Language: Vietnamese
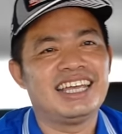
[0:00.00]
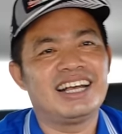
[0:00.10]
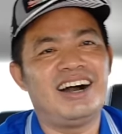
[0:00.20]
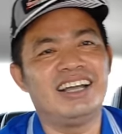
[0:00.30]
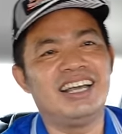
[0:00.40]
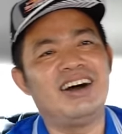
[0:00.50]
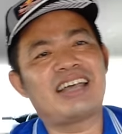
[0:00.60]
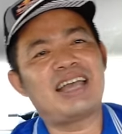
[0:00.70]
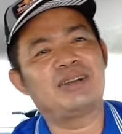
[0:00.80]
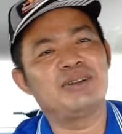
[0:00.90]
rồi ok
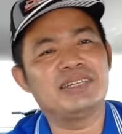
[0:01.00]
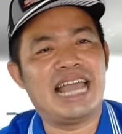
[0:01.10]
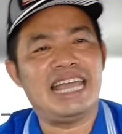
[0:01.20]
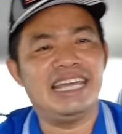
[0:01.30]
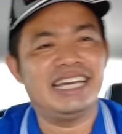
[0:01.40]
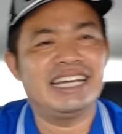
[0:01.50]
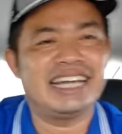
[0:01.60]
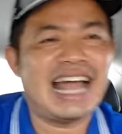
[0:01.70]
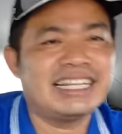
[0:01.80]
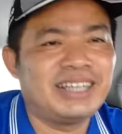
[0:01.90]
cô chú anh chị
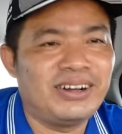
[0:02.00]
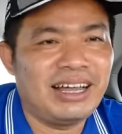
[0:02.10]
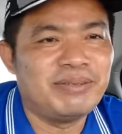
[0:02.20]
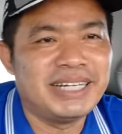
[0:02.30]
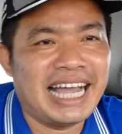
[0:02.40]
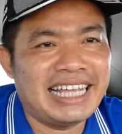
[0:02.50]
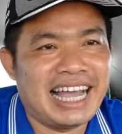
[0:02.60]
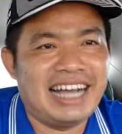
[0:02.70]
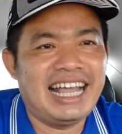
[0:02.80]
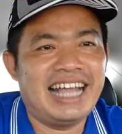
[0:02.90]
đa số là 12
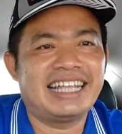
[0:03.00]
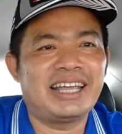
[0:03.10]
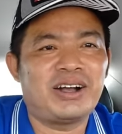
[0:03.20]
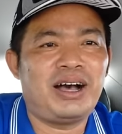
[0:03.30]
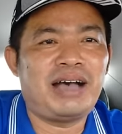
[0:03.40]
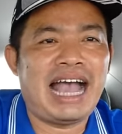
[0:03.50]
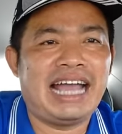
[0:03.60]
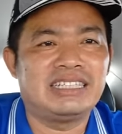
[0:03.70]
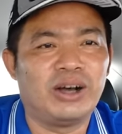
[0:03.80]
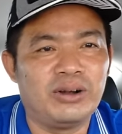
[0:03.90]
giờ ha chỉ có
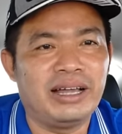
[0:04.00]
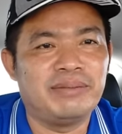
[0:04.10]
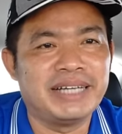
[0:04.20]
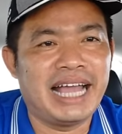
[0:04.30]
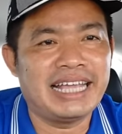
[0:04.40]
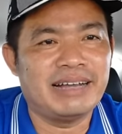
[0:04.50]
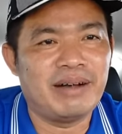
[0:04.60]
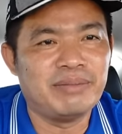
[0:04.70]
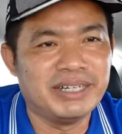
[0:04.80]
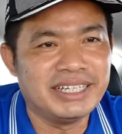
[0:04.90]
hai số là 12 giờ
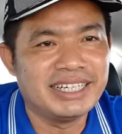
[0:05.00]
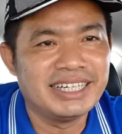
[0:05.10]
30